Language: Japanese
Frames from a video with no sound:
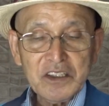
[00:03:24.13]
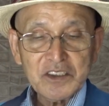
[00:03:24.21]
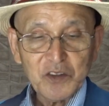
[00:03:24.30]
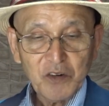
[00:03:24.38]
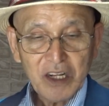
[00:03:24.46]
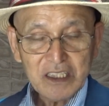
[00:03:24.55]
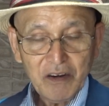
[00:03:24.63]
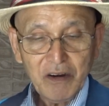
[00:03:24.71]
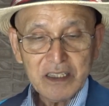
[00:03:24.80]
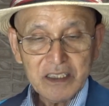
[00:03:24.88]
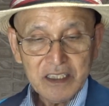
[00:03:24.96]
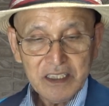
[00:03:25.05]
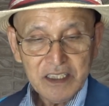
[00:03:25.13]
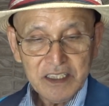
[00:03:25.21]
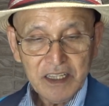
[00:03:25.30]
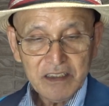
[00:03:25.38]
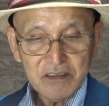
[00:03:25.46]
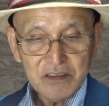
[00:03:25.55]
その方は
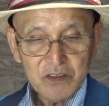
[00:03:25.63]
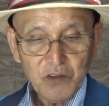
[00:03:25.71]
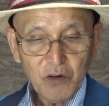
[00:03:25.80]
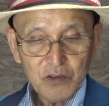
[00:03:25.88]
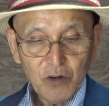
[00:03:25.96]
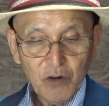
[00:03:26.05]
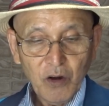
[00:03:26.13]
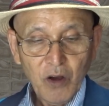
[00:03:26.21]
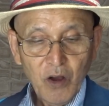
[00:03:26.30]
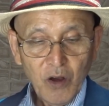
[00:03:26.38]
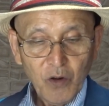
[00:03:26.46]
TDL のことを